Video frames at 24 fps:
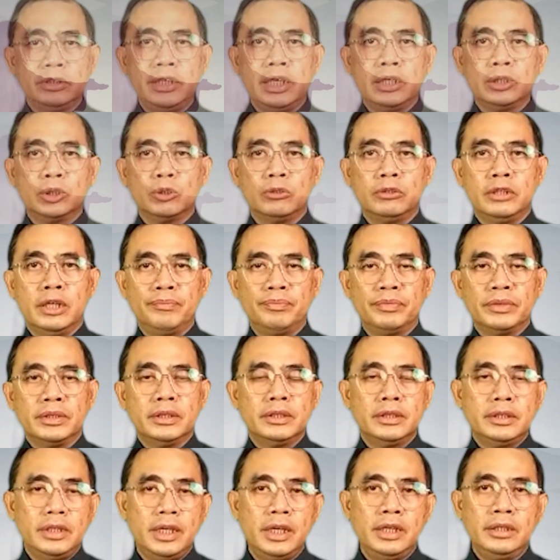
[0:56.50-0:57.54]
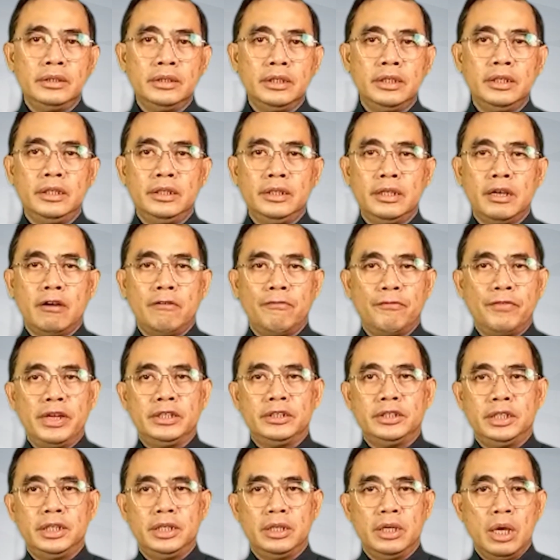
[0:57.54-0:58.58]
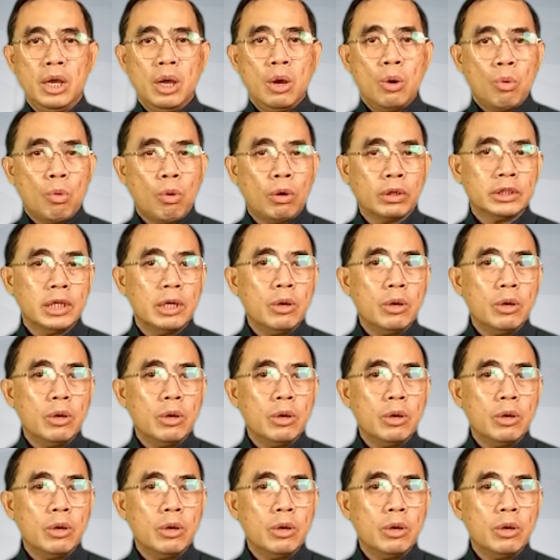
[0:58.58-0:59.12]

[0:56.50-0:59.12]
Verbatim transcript: 样说呢：“天地要废弃，我的